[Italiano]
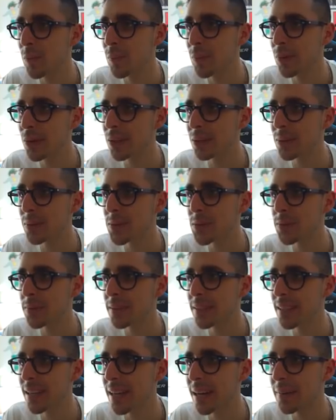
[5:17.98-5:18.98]
un po' che non ci
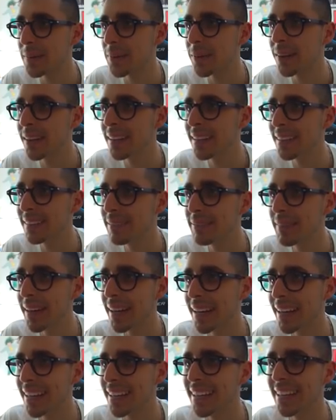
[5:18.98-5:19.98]
vediamo, eh?
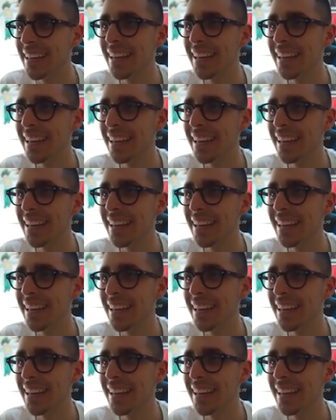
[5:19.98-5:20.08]
Beh,